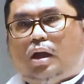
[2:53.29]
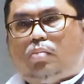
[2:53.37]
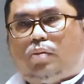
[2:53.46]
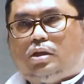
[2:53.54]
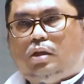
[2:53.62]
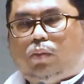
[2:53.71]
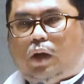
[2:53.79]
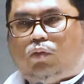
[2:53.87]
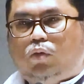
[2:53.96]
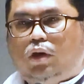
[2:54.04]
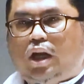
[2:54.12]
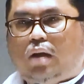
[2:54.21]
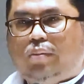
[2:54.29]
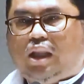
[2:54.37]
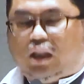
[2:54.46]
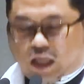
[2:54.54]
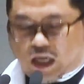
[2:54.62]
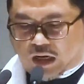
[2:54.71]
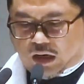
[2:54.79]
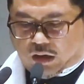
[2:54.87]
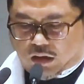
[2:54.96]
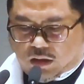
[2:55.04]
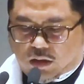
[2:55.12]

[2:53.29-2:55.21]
yang bersifat fundamental,